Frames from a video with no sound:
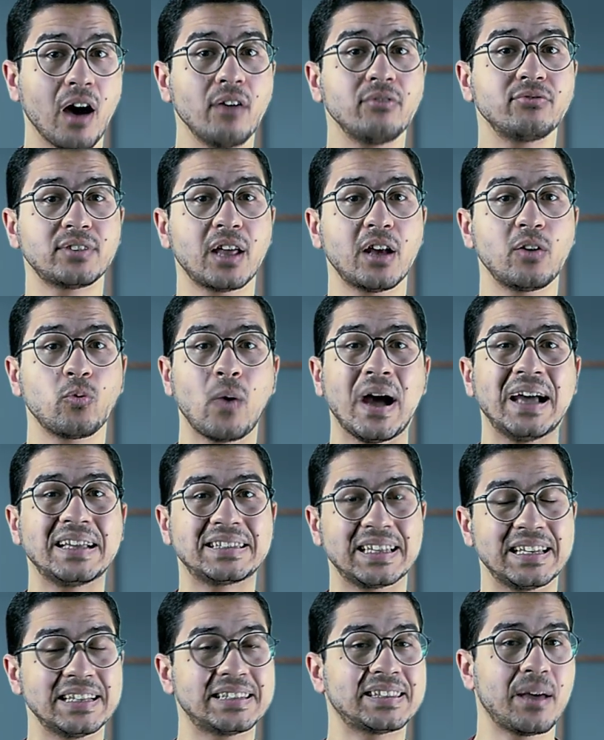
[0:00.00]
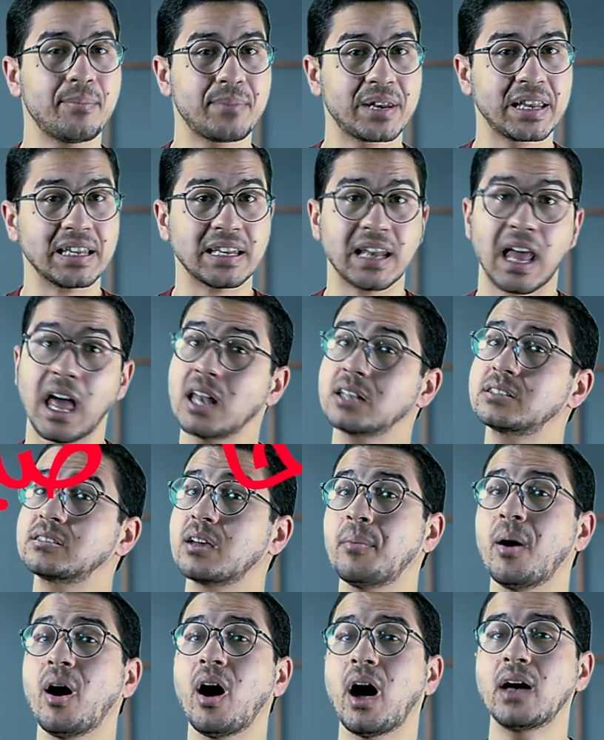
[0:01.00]
افضل وقت للتمرين هل
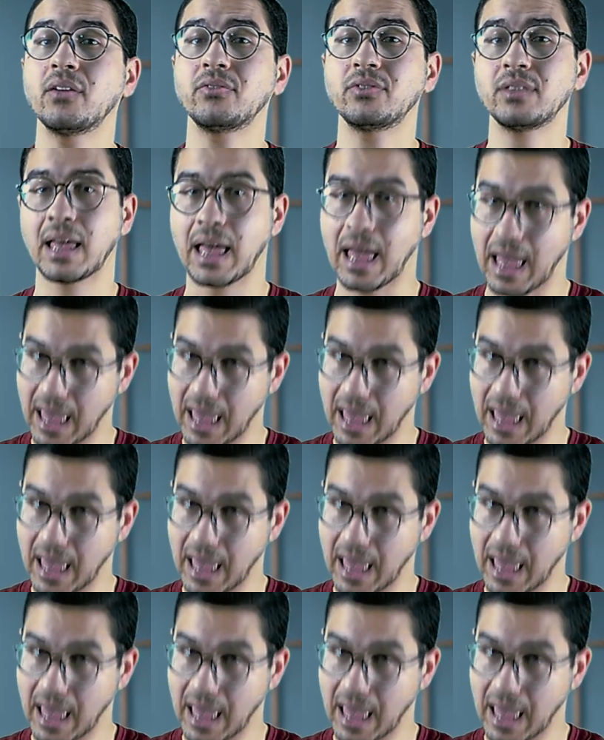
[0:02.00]
صباحا